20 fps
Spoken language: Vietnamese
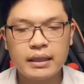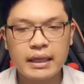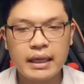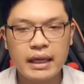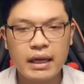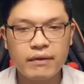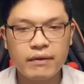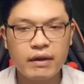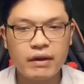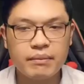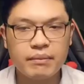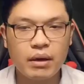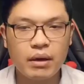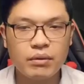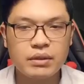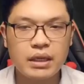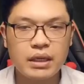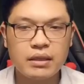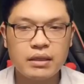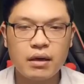Ngay cả vết
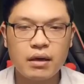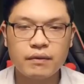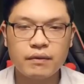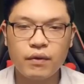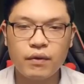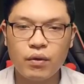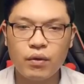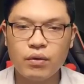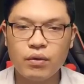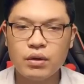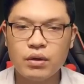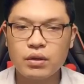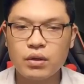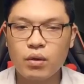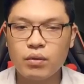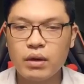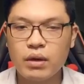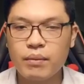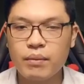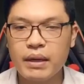máu trên đường phố
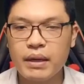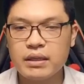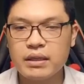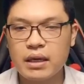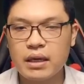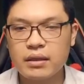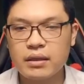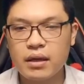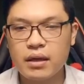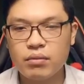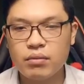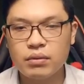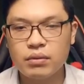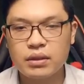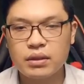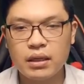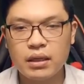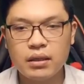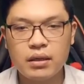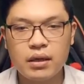cũng đều bị Trần Đông
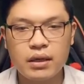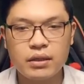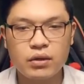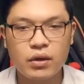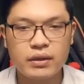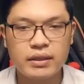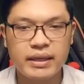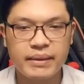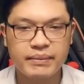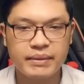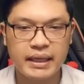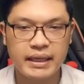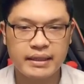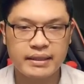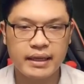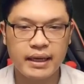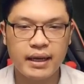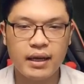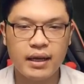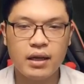dẫn người dọn dẹp sạch
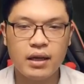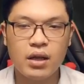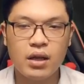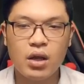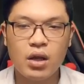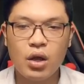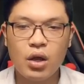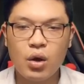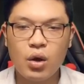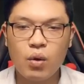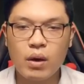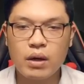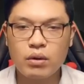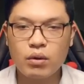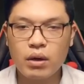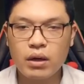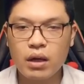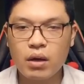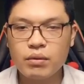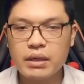sẽ, hoàn
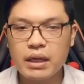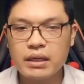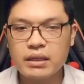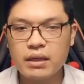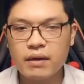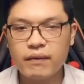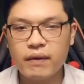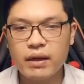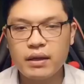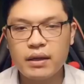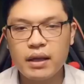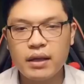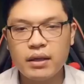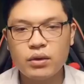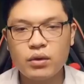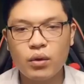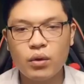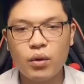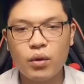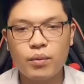toàn không nhìn ra vết tích
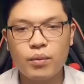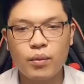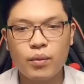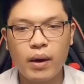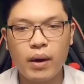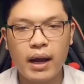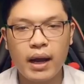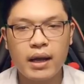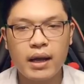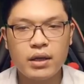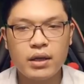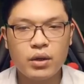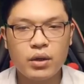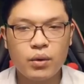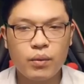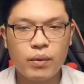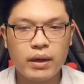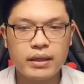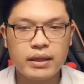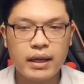tối hôm qua.
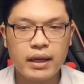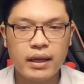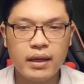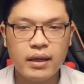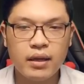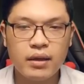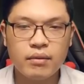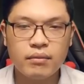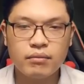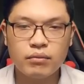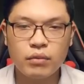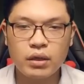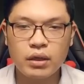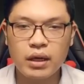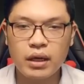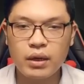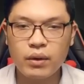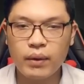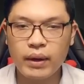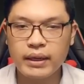Huệ Thế, một
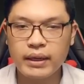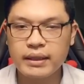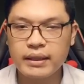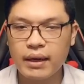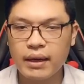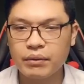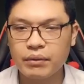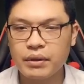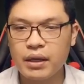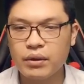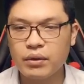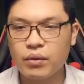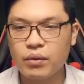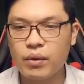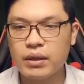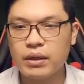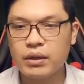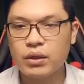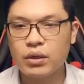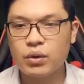người hoành tạo thiền
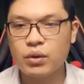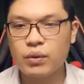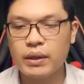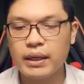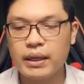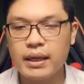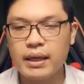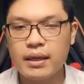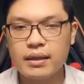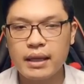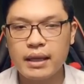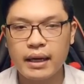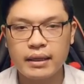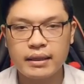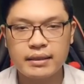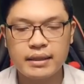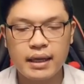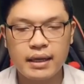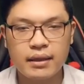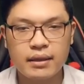quân, tùy ý tàn
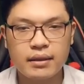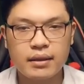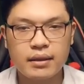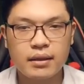sát.